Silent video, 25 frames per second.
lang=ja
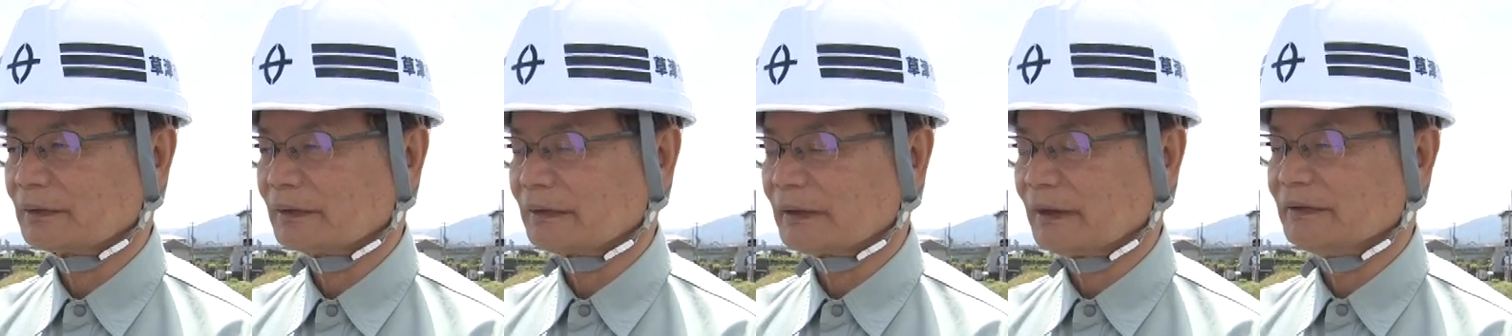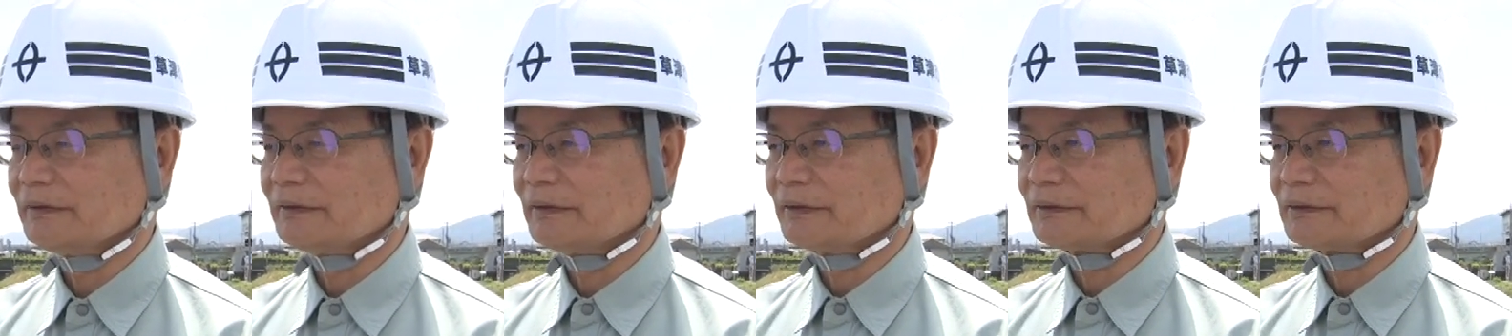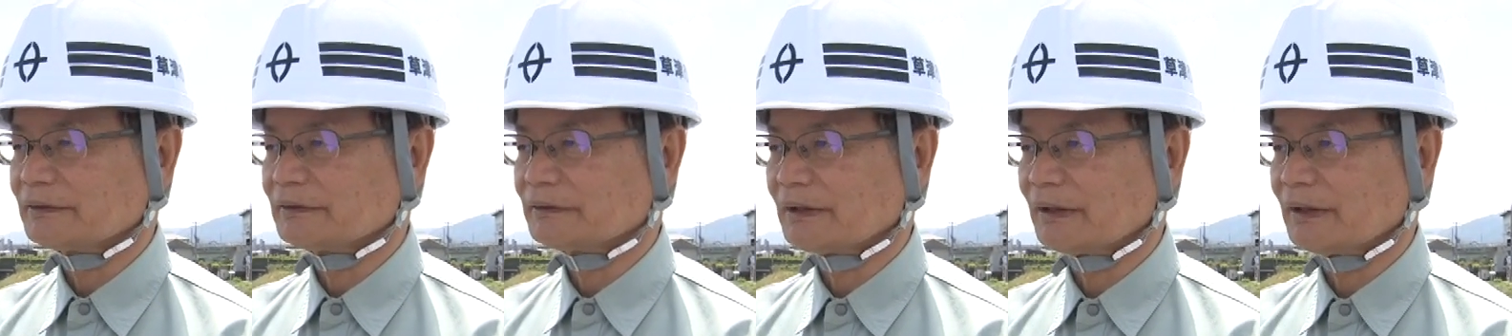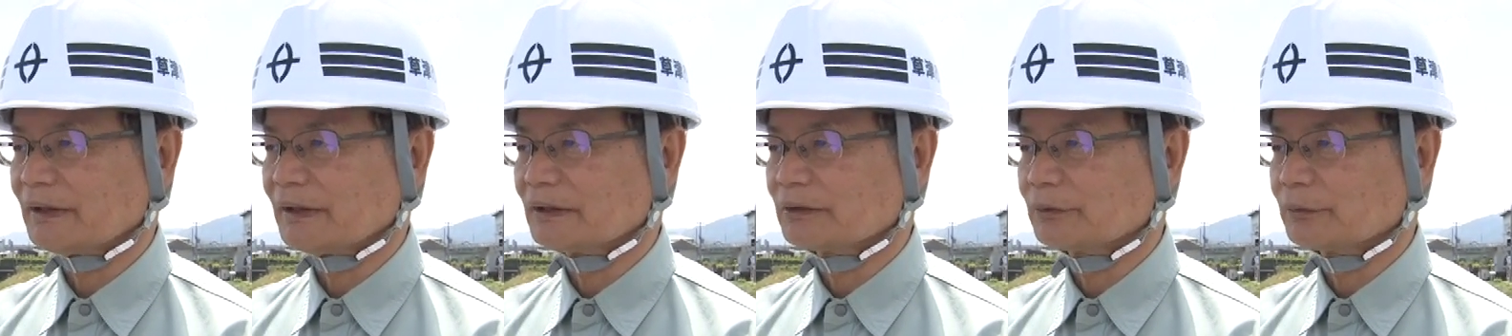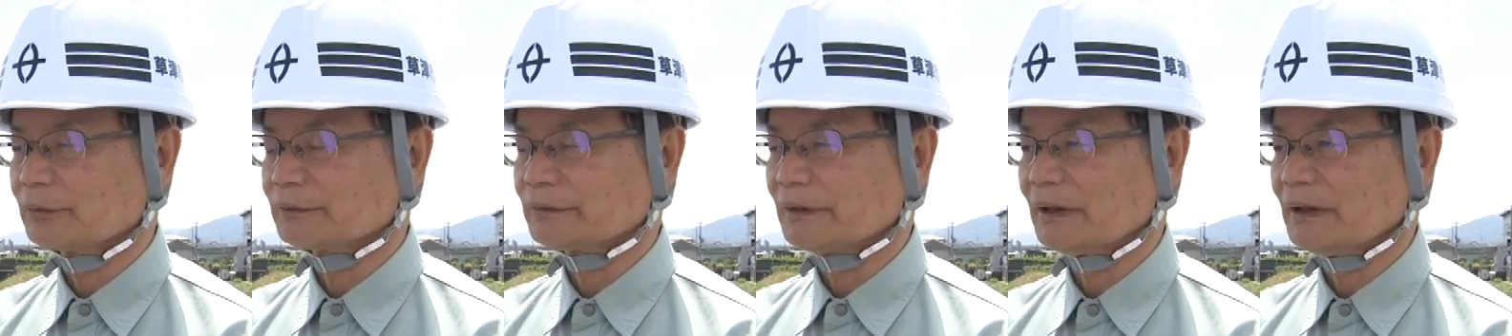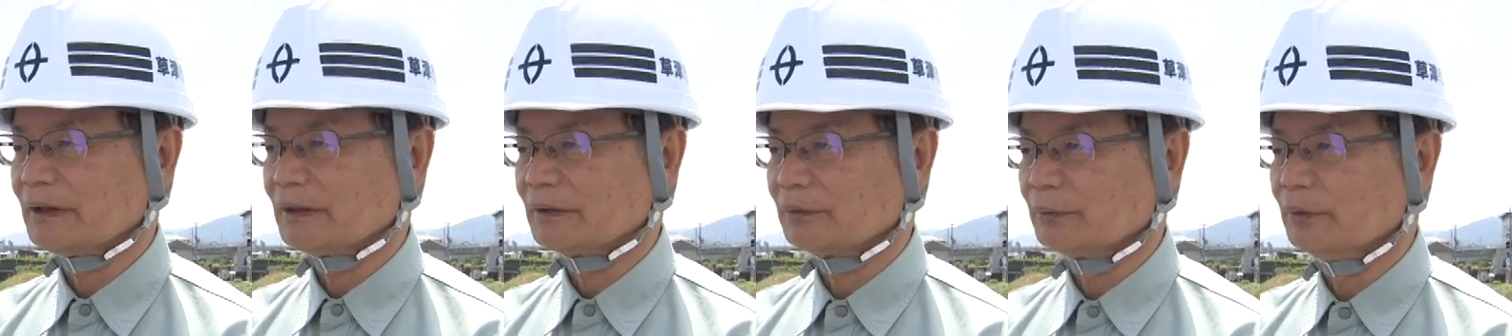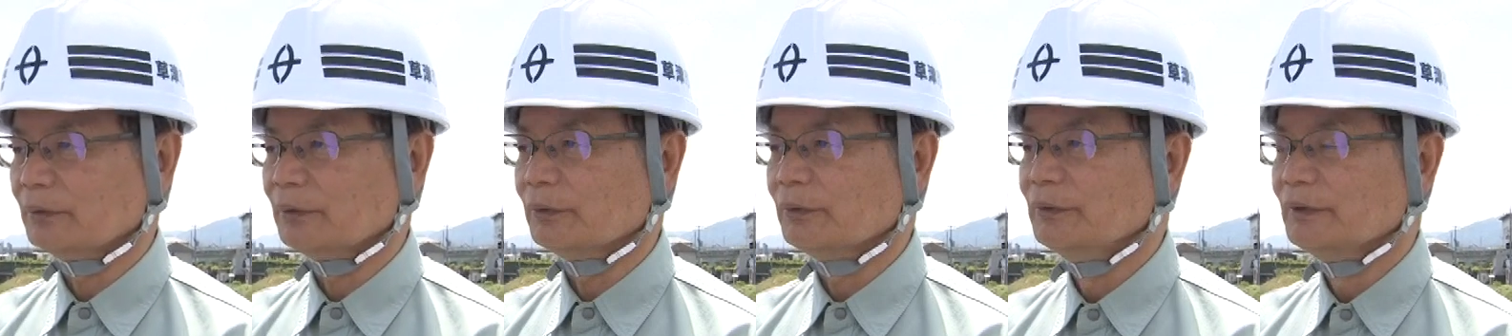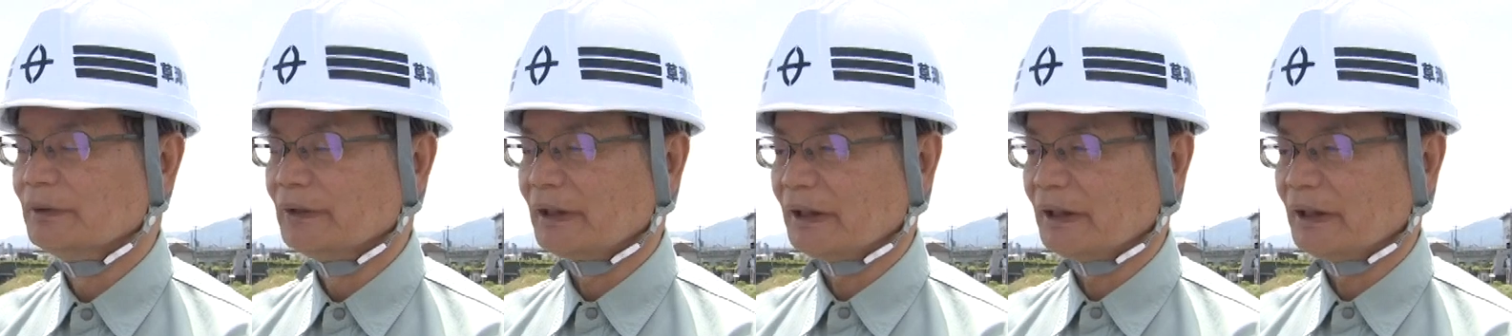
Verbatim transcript: 堆積した土砂の